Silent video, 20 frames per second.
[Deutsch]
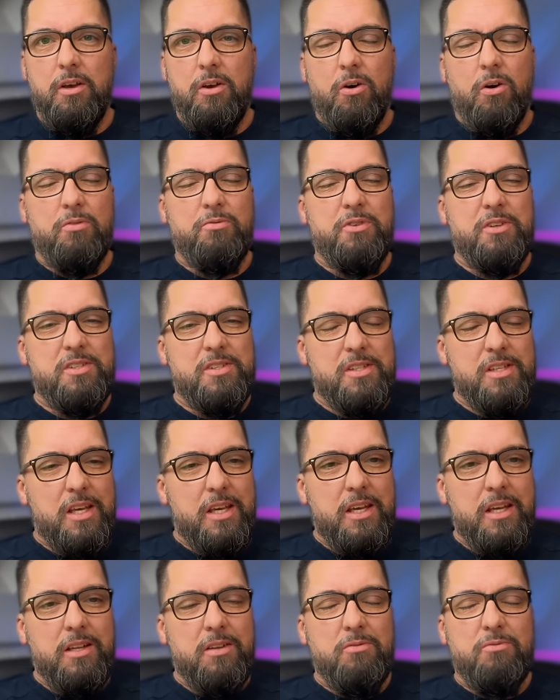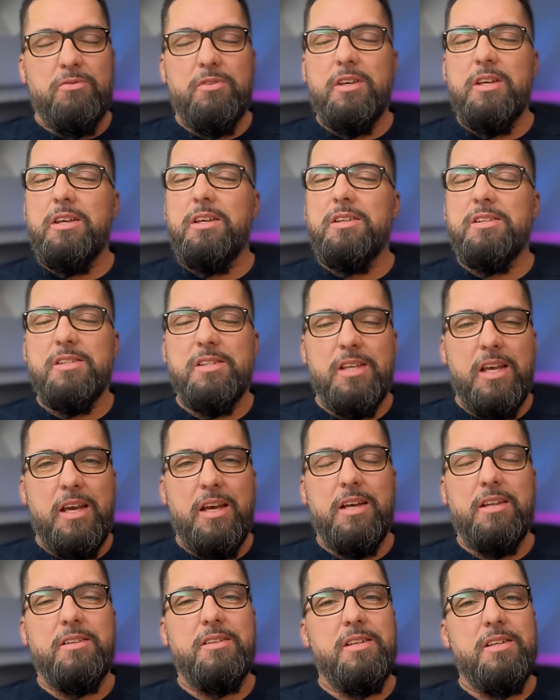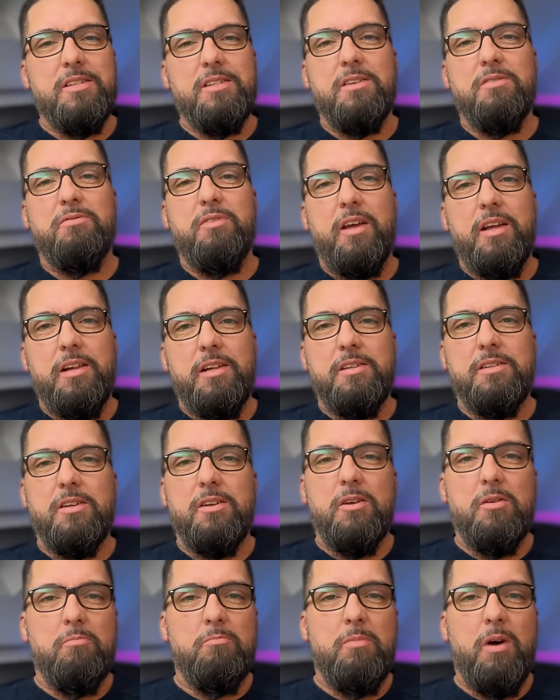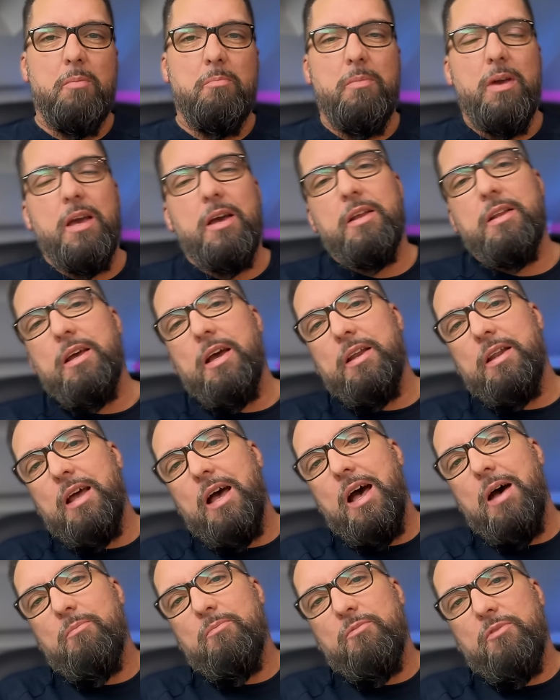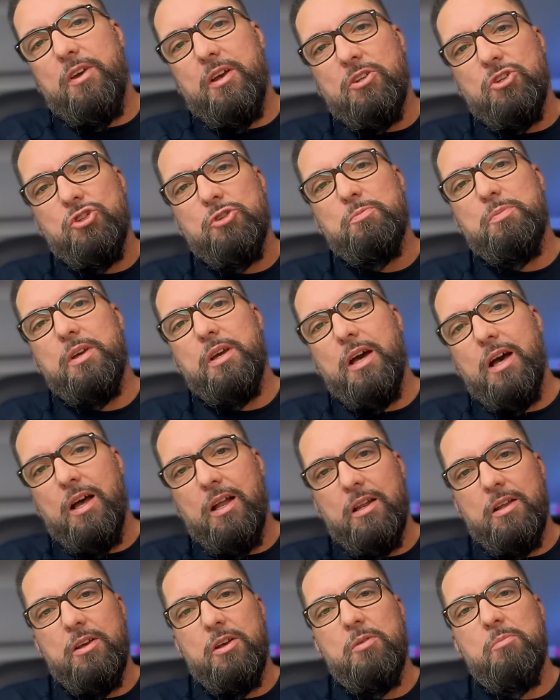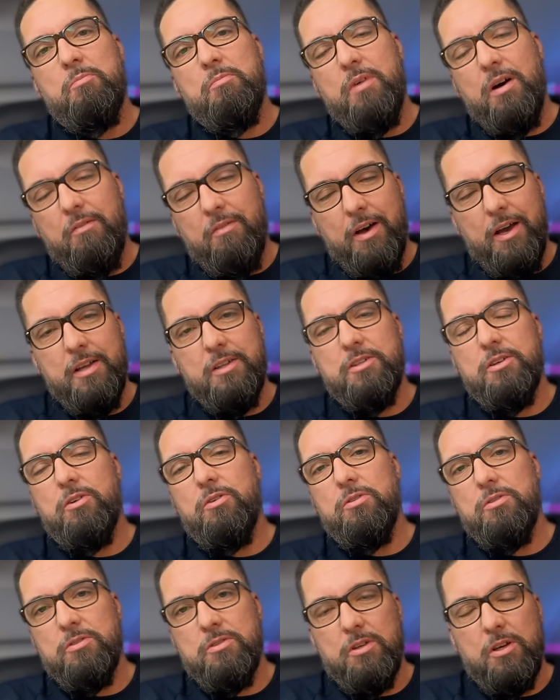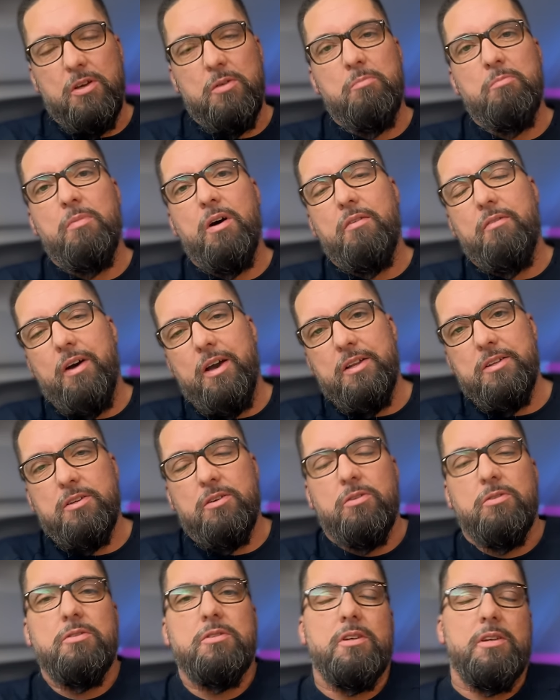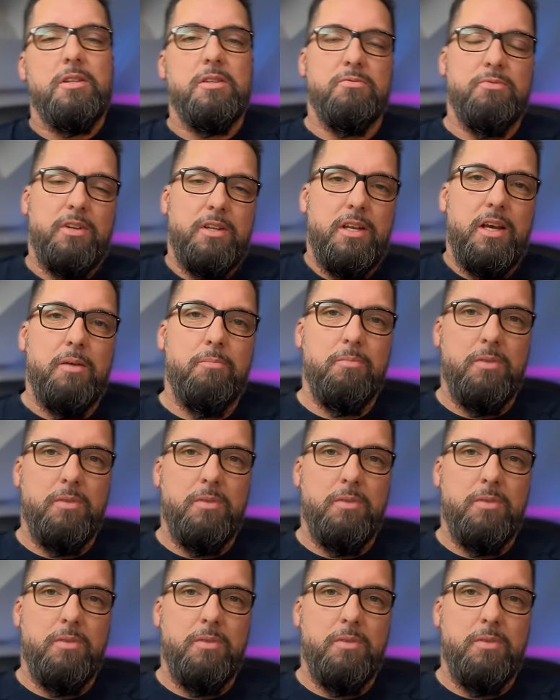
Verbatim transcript: Und wir sehen, wie sehr diese Welt immer mehr in eine Abwärtsspirale, immer weiter runter, immer weiter runter ins Verderben